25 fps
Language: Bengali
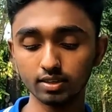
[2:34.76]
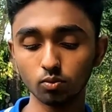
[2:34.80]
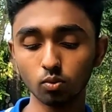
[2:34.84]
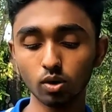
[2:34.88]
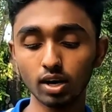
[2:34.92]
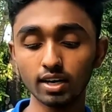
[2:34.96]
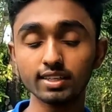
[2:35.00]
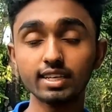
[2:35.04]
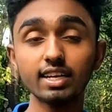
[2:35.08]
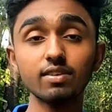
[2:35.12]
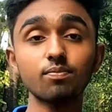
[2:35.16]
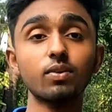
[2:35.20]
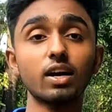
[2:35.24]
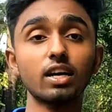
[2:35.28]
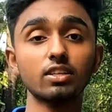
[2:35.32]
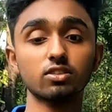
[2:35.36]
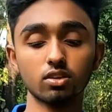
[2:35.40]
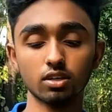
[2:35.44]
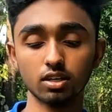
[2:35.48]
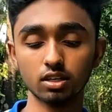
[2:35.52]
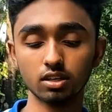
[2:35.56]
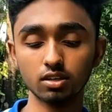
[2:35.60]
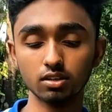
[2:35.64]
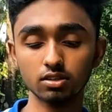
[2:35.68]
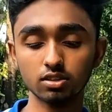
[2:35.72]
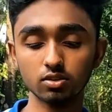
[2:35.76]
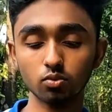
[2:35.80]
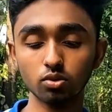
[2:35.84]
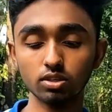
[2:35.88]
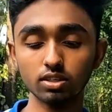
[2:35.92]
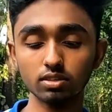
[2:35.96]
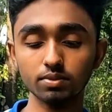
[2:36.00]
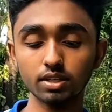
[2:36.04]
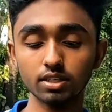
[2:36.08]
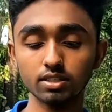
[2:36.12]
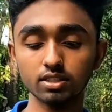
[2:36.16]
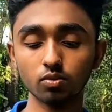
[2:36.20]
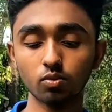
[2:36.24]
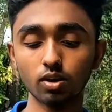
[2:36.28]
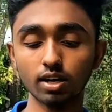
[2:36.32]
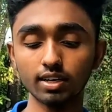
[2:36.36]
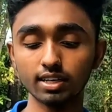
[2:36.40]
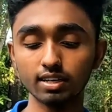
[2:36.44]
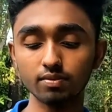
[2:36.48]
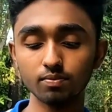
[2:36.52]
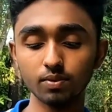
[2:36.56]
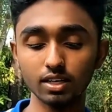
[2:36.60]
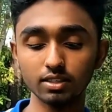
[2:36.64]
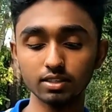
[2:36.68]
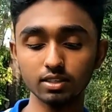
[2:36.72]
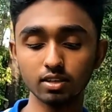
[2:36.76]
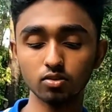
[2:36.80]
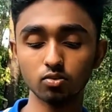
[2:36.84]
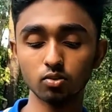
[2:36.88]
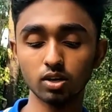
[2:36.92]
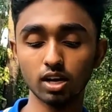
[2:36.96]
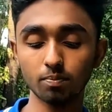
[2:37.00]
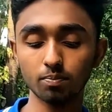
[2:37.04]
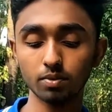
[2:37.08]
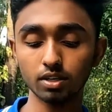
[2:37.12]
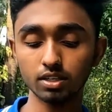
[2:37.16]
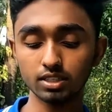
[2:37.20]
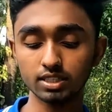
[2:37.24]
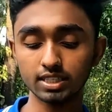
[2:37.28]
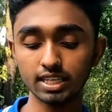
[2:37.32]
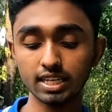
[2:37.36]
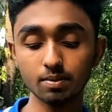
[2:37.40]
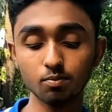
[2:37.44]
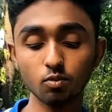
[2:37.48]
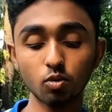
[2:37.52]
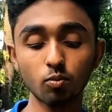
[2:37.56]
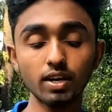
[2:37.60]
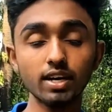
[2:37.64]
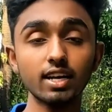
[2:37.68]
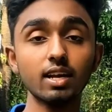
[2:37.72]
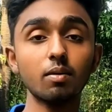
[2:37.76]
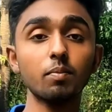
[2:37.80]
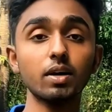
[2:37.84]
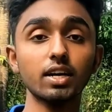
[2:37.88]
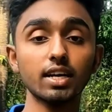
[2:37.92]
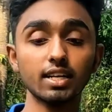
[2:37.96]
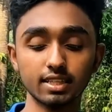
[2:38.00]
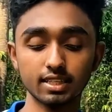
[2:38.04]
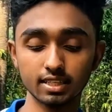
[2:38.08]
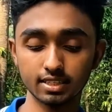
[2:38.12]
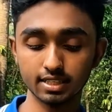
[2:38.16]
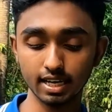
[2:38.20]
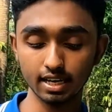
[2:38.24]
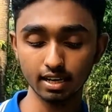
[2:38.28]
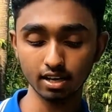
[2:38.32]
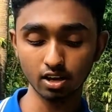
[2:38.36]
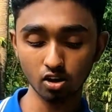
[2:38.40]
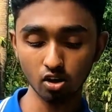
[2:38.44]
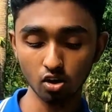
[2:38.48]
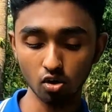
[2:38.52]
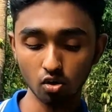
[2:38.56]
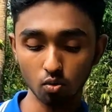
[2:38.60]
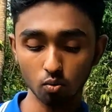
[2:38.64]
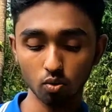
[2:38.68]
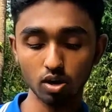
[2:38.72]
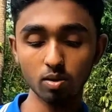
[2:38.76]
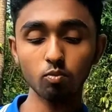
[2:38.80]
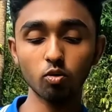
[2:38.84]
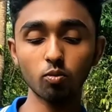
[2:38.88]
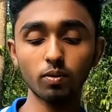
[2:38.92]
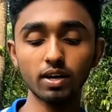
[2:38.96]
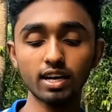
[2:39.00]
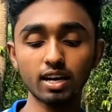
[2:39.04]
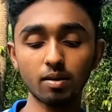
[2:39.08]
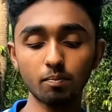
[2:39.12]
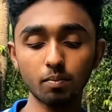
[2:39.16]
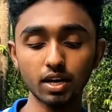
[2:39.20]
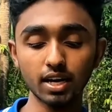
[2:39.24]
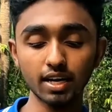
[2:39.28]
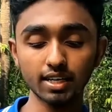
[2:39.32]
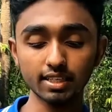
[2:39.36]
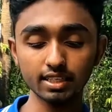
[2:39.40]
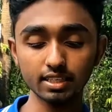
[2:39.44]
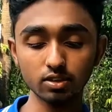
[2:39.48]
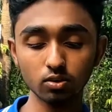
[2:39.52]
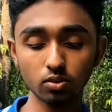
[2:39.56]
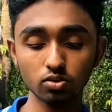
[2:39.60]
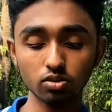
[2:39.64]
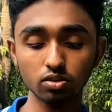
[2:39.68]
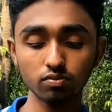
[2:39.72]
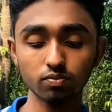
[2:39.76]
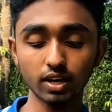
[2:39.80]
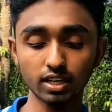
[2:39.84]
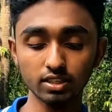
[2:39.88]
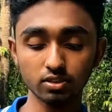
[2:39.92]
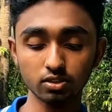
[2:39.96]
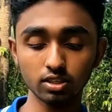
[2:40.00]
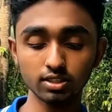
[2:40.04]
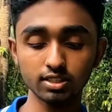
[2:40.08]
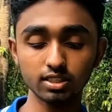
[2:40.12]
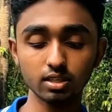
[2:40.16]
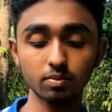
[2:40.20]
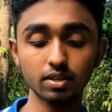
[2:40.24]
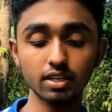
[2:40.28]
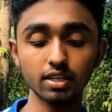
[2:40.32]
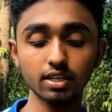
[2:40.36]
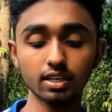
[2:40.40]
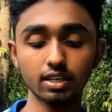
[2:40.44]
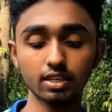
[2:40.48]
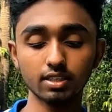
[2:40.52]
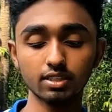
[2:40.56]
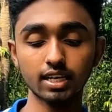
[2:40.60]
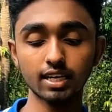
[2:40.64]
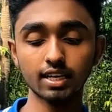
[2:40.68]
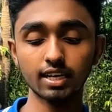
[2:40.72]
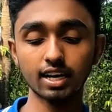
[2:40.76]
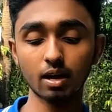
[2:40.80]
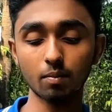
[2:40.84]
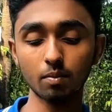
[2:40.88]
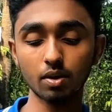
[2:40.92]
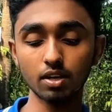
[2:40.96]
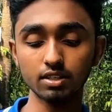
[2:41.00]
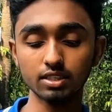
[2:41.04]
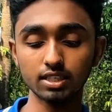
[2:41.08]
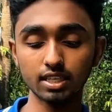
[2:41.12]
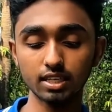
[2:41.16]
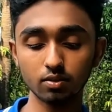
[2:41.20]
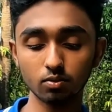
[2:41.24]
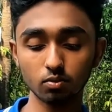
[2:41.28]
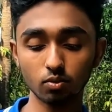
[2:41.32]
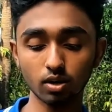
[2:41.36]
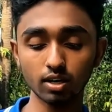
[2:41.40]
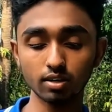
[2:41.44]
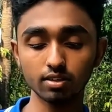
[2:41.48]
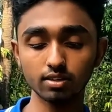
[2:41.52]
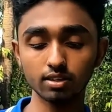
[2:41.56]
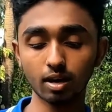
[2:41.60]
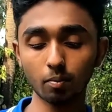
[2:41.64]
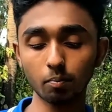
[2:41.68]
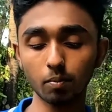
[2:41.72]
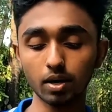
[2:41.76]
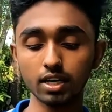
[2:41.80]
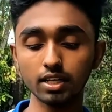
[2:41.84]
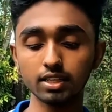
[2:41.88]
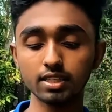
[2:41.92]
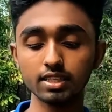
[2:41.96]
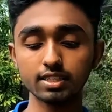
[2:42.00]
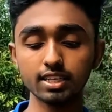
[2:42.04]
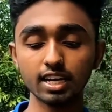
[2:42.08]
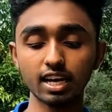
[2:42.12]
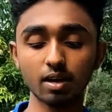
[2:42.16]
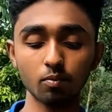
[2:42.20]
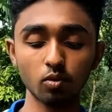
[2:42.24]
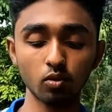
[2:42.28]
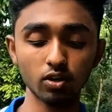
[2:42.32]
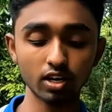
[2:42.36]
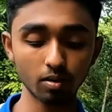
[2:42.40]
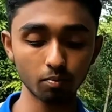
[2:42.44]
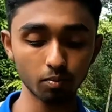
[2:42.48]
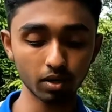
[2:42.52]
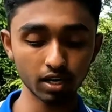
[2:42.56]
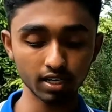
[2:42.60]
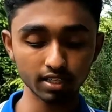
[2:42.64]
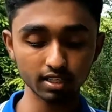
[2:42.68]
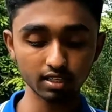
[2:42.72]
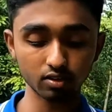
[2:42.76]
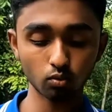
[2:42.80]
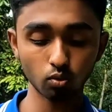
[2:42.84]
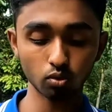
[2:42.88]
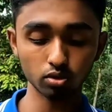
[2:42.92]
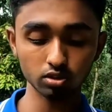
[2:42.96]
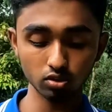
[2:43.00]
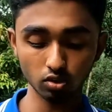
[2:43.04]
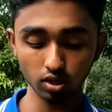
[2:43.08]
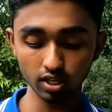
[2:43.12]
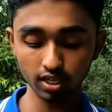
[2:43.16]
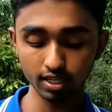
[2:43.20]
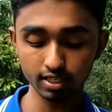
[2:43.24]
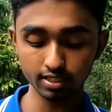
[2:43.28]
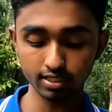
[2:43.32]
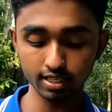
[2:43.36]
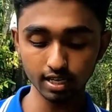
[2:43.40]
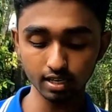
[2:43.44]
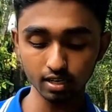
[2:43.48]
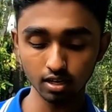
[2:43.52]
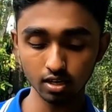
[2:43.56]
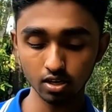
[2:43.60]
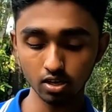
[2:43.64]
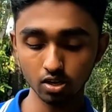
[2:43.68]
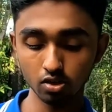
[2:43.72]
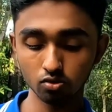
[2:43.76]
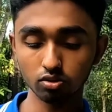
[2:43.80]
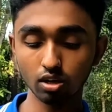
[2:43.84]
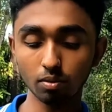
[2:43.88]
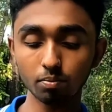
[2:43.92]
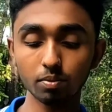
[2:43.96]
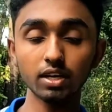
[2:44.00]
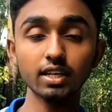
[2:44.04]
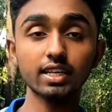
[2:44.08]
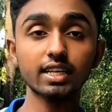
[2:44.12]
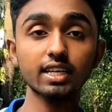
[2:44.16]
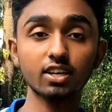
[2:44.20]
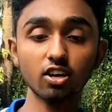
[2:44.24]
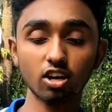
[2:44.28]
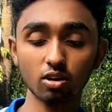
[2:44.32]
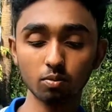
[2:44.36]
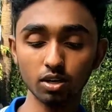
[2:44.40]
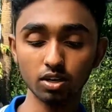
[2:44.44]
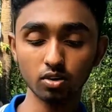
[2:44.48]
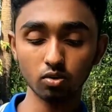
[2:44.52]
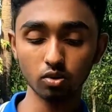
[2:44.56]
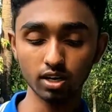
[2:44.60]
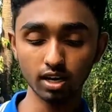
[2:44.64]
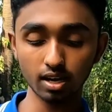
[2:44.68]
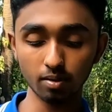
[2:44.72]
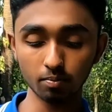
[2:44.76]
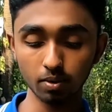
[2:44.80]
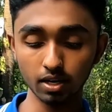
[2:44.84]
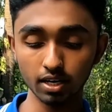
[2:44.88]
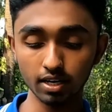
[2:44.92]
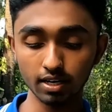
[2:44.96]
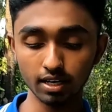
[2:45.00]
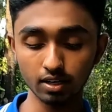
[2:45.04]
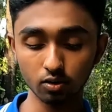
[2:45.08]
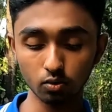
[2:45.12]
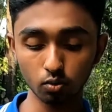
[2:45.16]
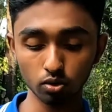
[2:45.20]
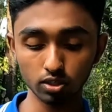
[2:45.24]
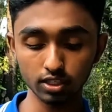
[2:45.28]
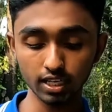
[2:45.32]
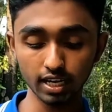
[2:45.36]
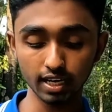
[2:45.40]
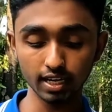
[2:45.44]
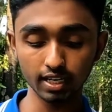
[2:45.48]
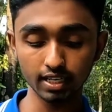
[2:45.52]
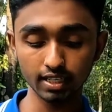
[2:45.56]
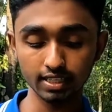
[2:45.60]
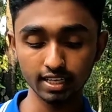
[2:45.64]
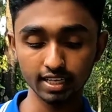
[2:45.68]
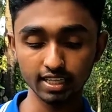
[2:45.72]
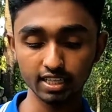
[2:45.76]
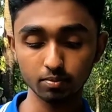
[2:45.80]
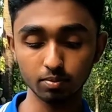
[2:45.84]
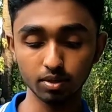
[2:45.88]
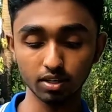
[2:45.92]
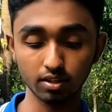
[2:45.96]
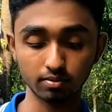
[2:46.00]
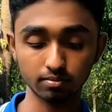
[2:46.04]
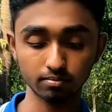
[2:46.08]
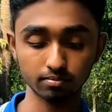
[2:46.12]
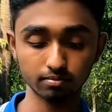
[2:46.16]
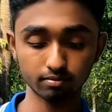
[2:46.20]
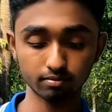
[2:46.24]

ওয়ান টাইম পাসওয়ার্ড এটা হচ্ছে ওটিপি হচ্ছে ওয়ান টাইম পাসওয়ার্ড ওই আপনার যে মোবাইল নাম্বারটা দিয়েছেন ওই মোবাইল নাম্বারে একটি নতুন পাসওয়ার্ড যাবে দেখেন আমার যে নাম্বারটা দিয়েছিলাম ওই নাম্বারে একটি কোড চলে গেছে তো আপনার কী করবেন ওই নাম্বারে এই কোডটি এখানে দিয়ে দিবেন